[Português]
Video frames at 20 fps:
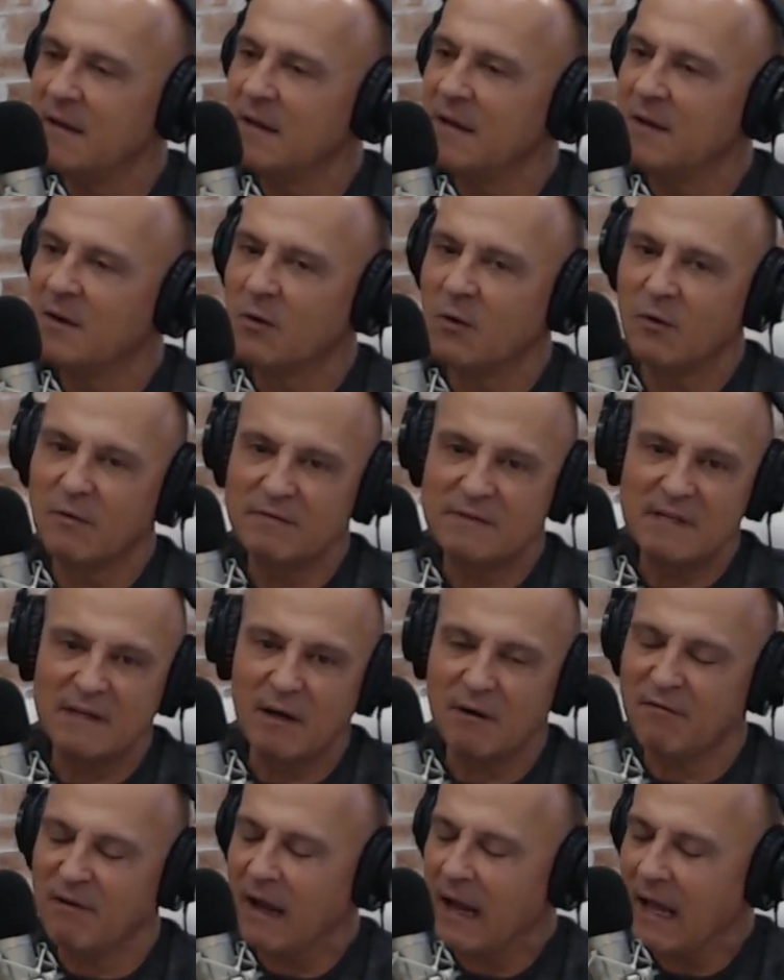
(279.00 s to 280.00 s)
ou você não
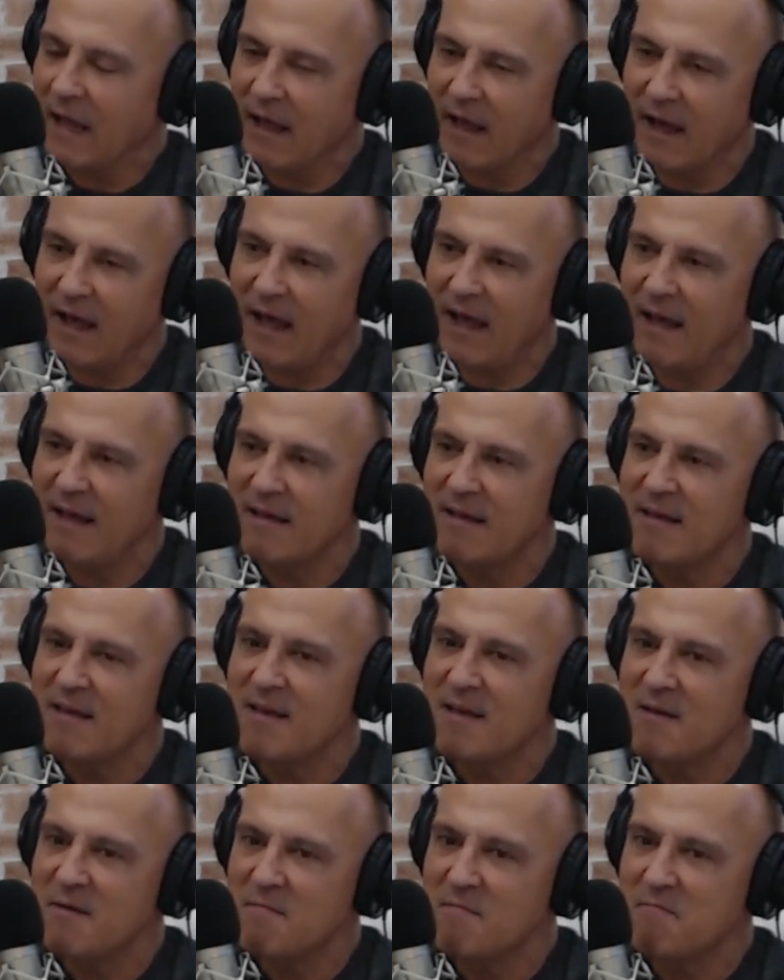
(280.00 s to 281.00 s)
vai ganhar,
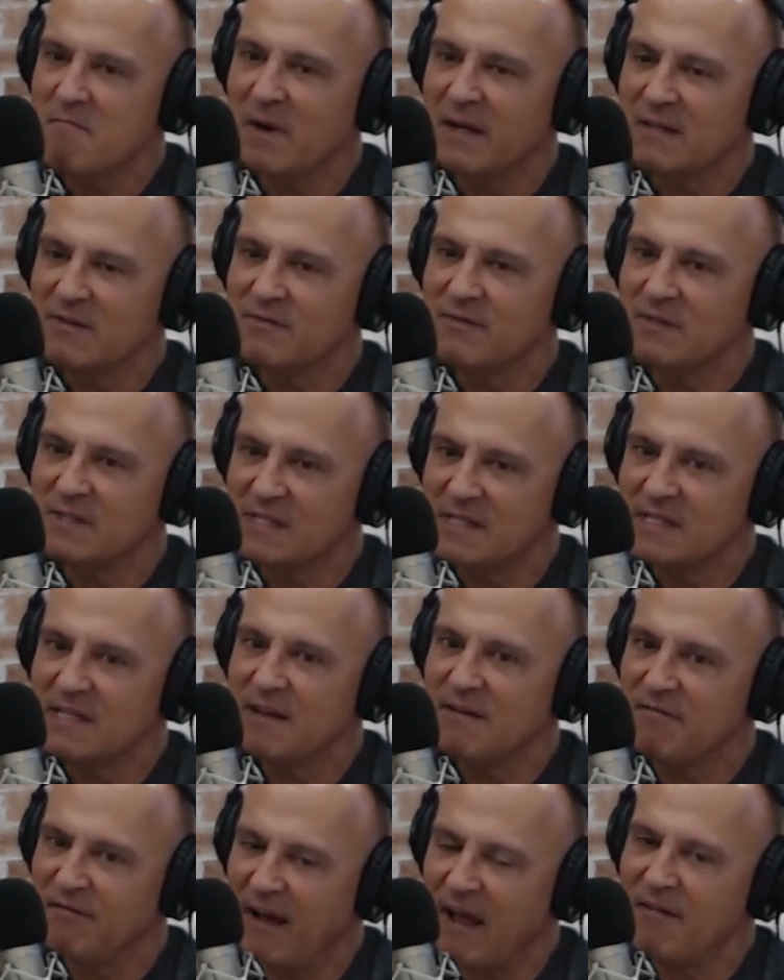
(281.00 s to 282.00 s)
mas você
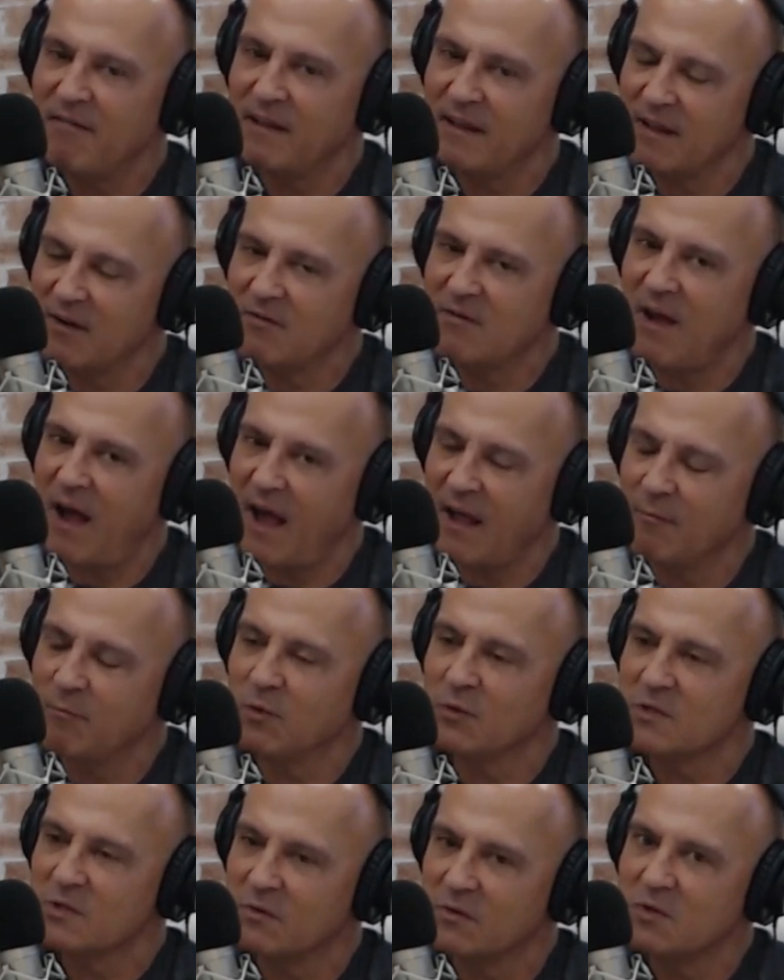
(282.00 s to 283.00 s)
vai vender um carro em
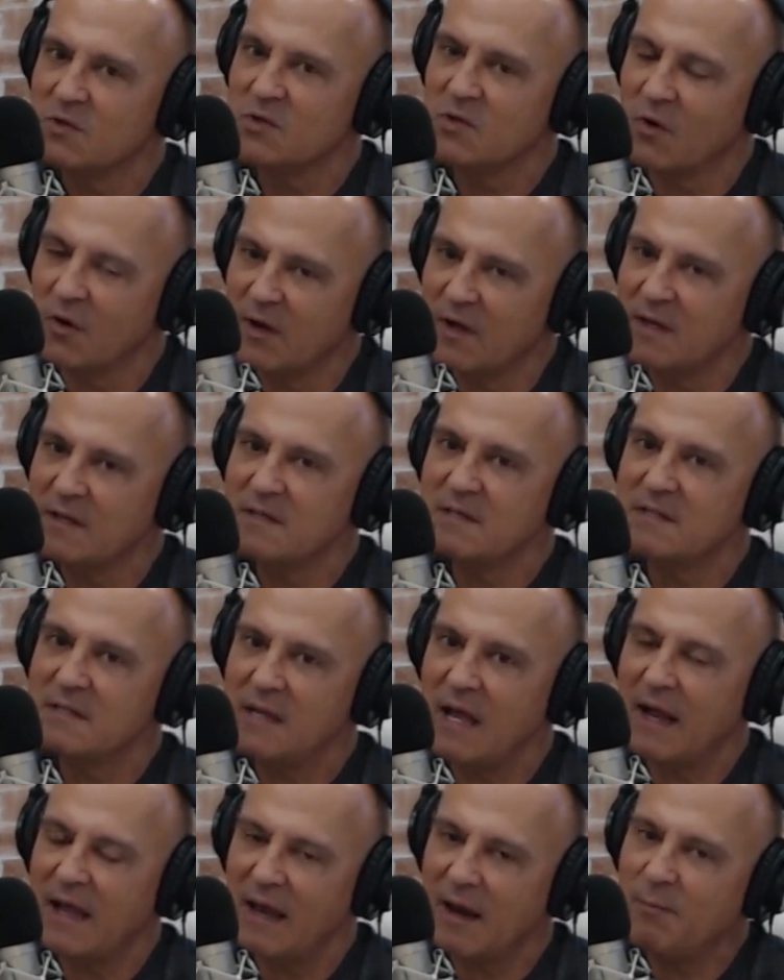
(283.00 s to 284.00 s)
boas condições e
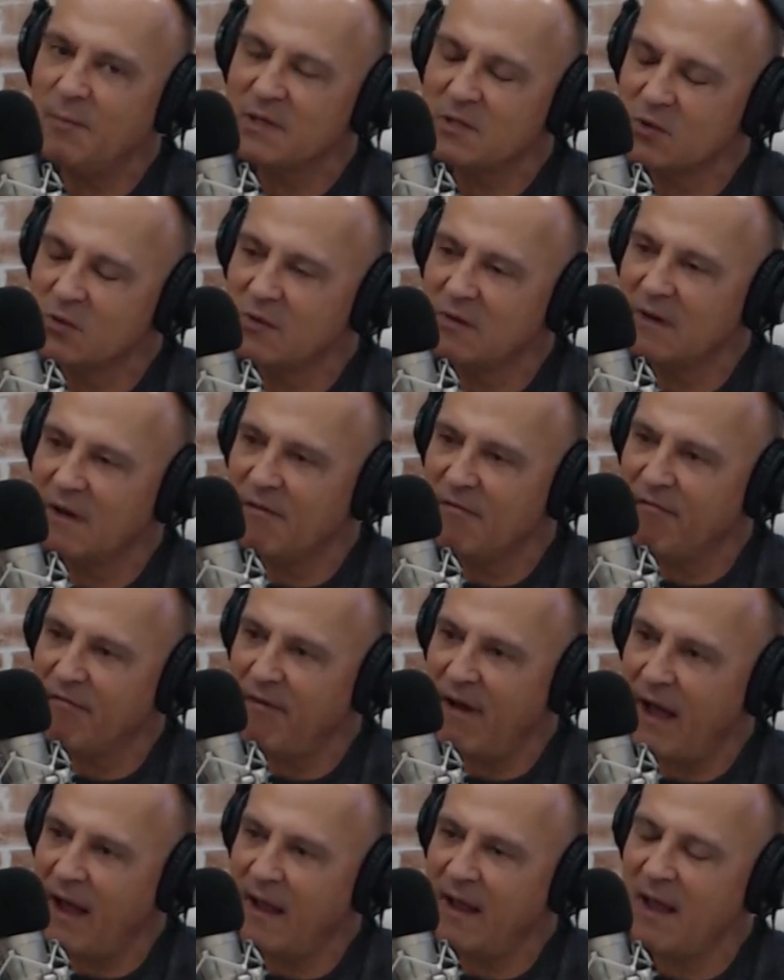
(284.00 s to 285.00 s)
aquela pessoa
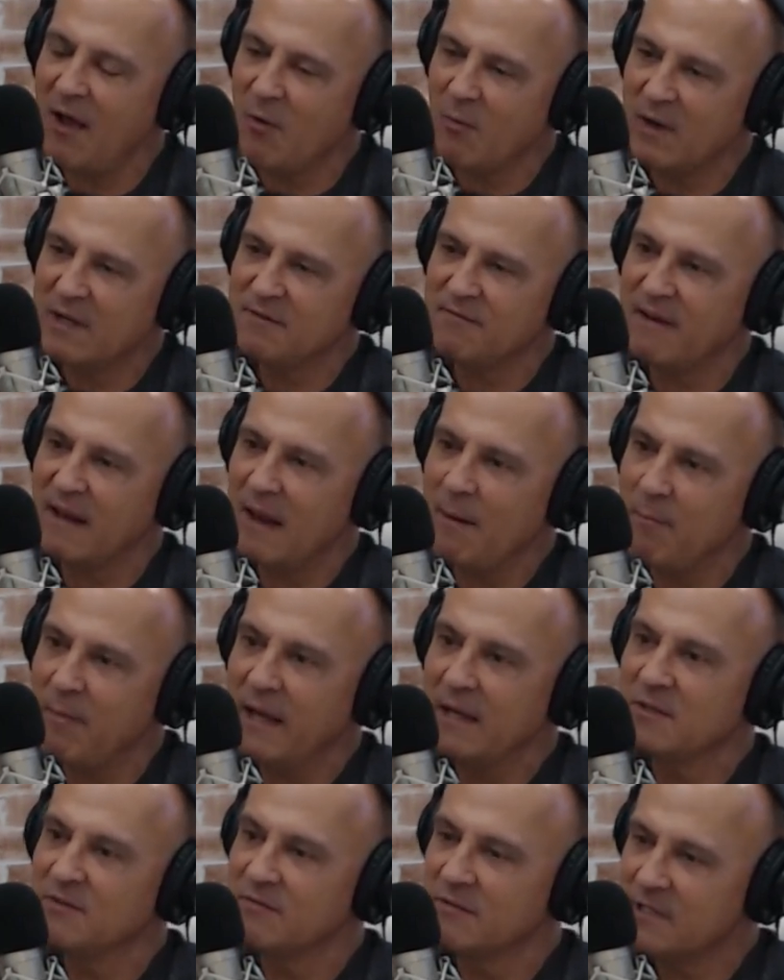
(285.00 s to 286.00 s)
vai realmente falar
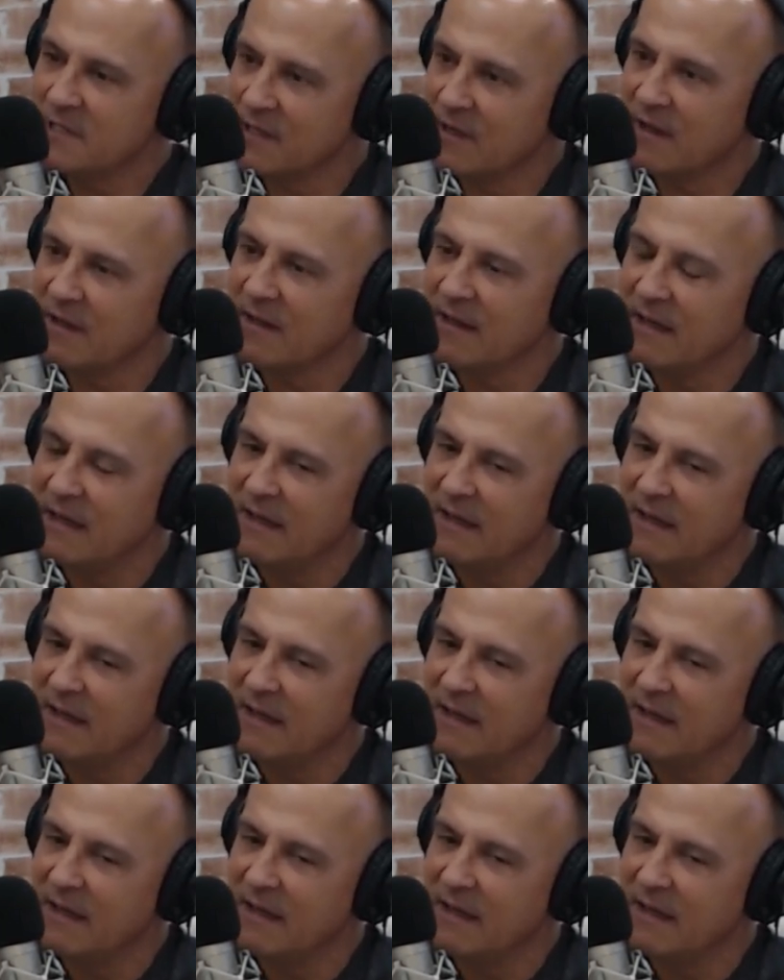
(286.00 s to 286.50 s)
bem de você.